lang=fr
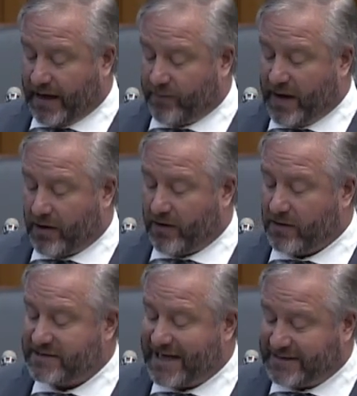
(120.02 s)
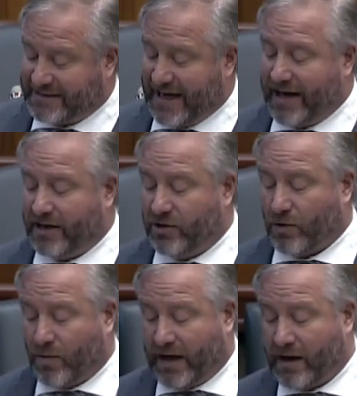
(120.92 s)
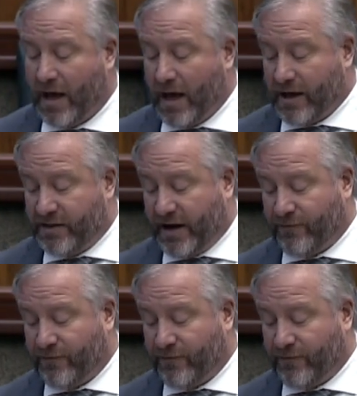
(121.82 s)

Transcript: Et pour lui, c'est encore plus difficile étant donné les